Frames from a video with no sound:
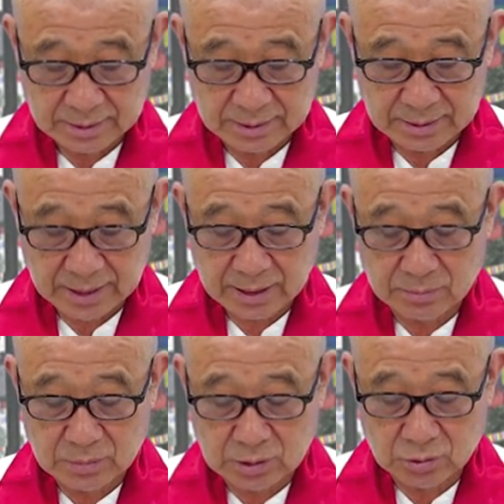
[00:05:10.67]
예,
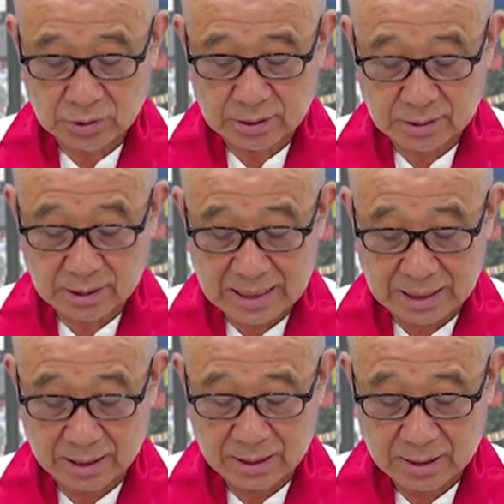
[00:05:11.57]
한 민족의
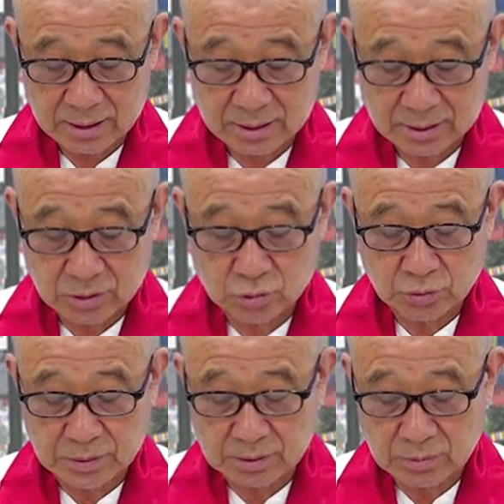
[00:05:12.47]
언어가 그
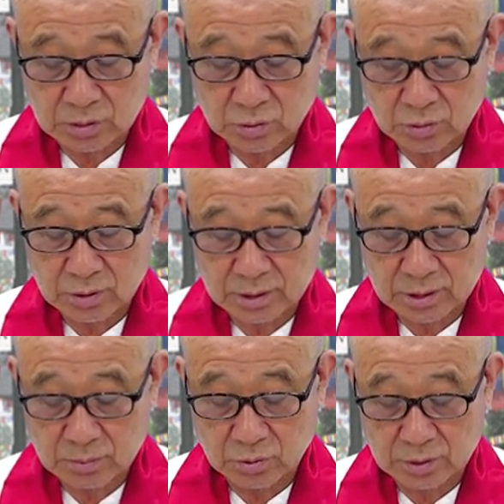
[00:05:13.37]
주변 민족을
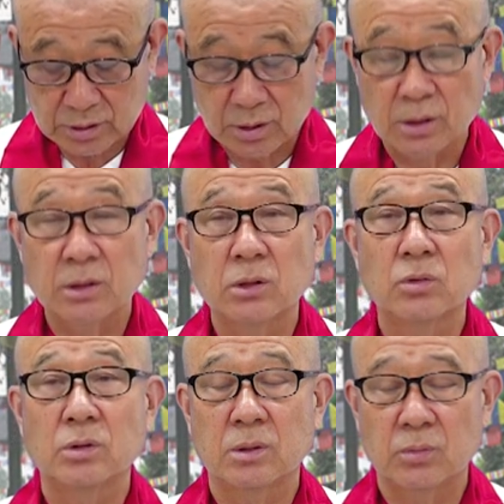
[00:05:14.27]
정복해서
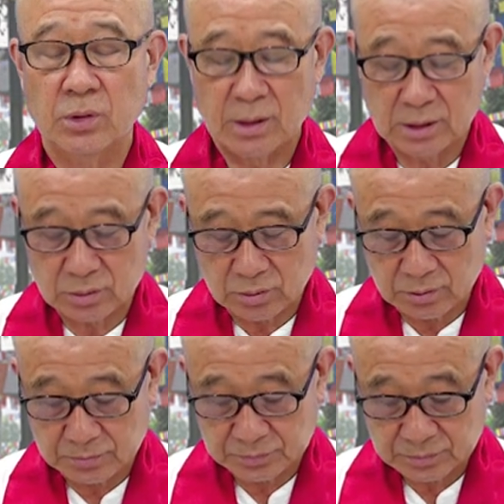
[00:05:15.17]
언어적으로
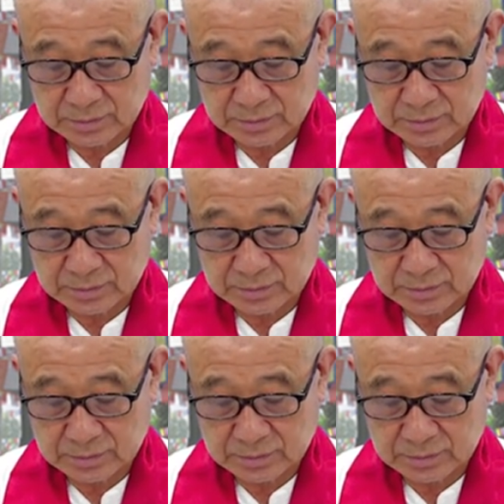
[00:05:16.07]
정복해가지고